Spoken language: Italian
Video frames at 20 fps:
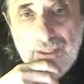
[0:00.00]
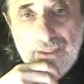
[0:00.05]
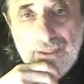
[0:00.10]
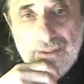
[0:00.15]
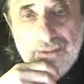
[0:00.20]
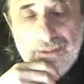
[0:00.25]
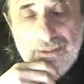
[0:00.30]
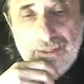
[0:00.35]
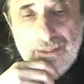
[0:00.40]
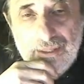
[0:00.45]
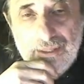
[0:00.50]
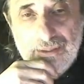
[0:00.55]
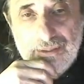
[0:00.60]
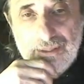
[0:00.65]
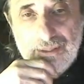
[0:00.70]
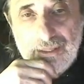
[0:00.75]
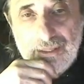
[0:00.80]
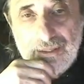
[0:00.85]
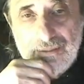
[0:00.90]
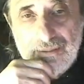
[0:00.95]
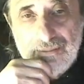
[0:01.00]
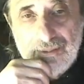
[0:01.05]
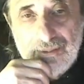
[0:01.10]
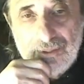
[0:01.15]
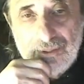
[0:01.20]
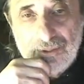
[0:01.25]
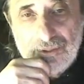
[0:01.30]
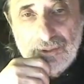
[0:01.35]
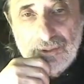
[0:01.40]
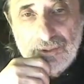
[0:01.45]
si
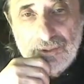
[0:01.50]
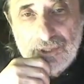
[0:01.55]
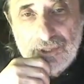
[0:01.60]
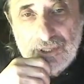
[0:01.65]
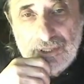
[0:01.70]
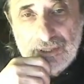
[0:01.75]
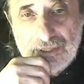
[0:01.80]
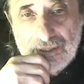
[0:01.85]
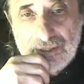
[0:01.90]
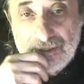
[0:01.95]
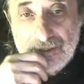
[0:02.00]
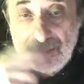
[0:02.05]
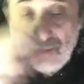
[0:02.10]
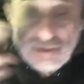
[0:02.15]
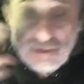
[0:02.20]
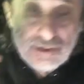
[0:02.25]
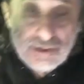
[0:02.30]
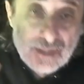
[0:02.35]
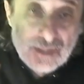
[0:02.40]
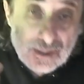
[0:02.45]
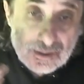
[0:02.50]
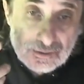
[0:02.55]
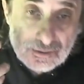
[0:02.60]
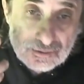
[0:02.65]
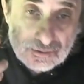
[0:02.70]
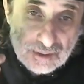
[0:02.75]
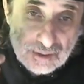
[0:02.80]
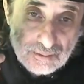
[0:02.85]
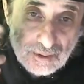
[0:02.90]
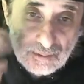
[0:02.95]
sentivano, così, a volte anche un
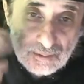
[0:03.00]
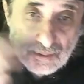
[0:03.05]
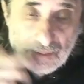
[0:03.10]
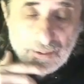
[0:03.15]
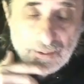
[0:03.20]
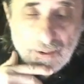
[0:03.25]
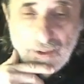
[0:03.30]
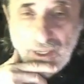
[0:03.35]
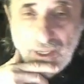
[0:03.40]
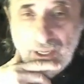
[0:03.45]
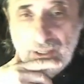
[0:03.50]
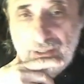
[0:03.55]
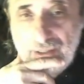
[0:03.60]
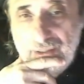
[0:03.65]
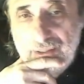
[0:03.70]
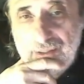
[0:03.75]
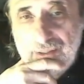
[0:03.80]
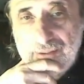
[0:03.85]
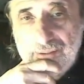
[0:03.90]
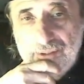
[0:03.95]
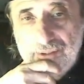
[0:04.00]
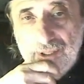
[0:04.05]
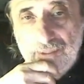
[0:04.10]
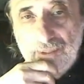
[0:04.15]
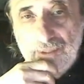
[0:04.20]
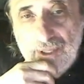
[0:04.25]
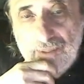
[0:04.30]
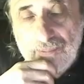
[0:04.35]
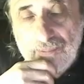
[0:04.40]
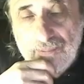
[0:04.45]
tema popolare, un
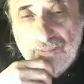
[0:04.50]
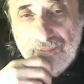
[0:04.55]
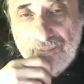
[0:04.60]
tema...